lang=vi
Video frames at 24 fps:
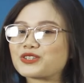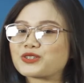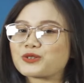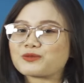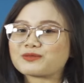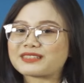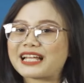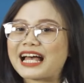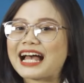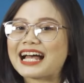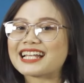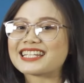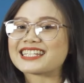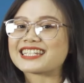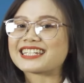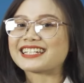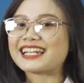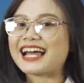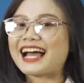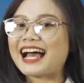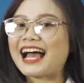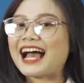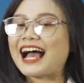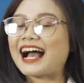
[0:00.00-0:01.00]
của chúng ta
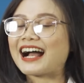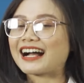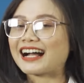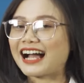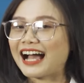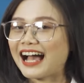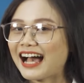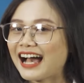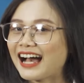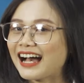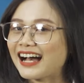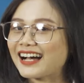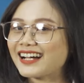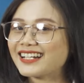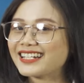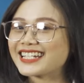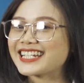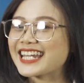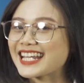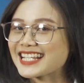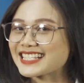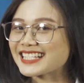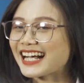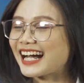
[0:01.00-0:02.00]
chính là hàng a
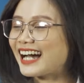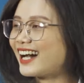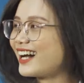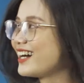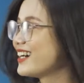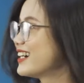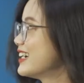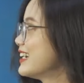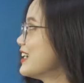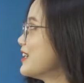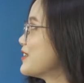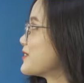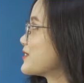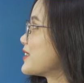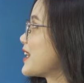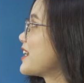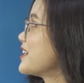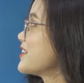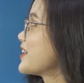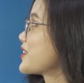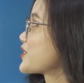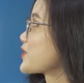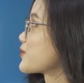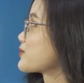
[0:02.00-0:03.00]
Ideska. Lần
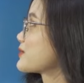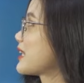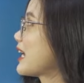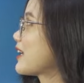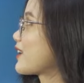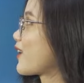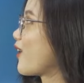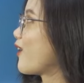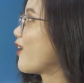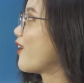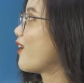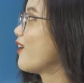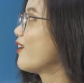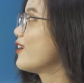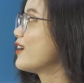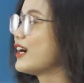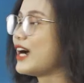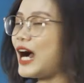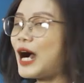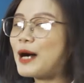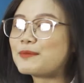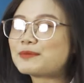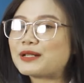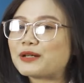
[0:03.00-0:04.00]
lượt chúng ta có
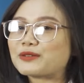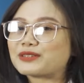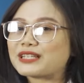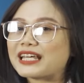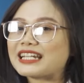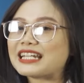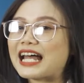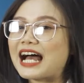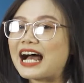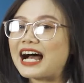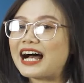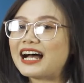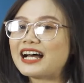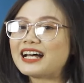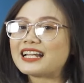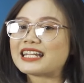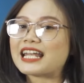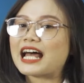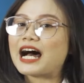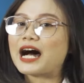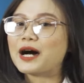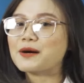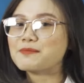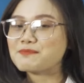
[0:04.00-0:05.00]
âm đầu tiên là
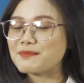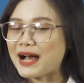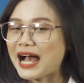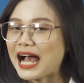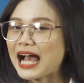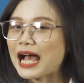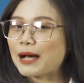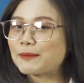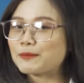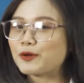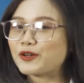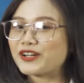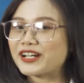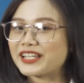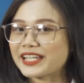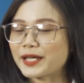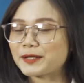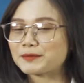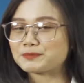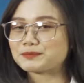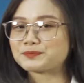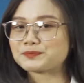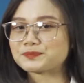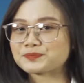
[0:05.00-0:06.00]
là âm A mọi người
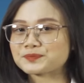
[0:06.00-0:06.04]
nhé.